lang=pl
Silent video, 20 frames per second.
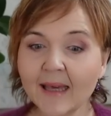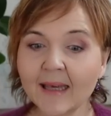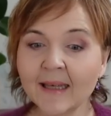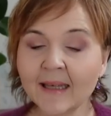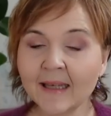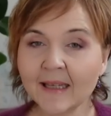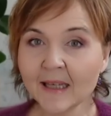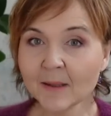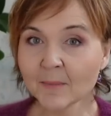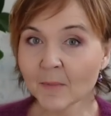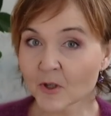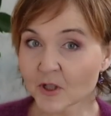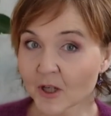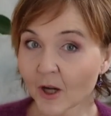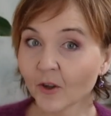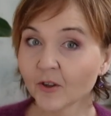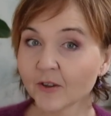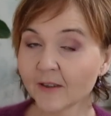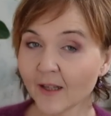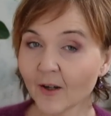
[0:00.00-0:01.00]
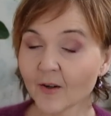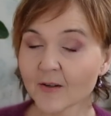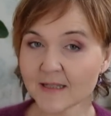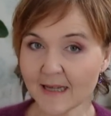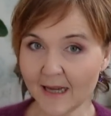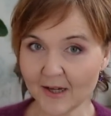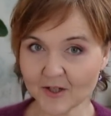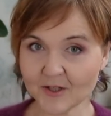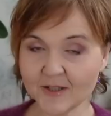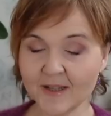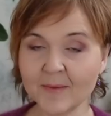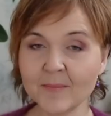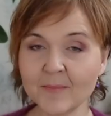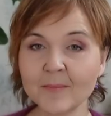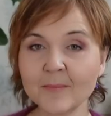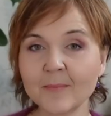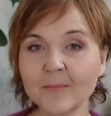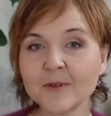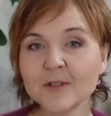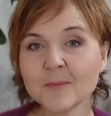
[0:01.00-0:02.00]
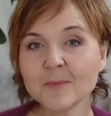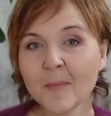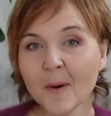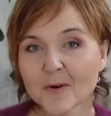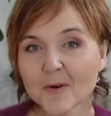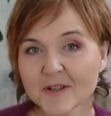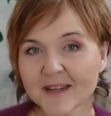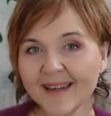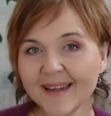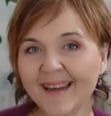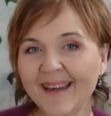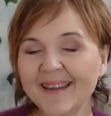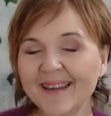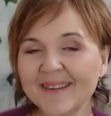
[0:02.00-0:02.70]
E, I może od tego zacznę. Być może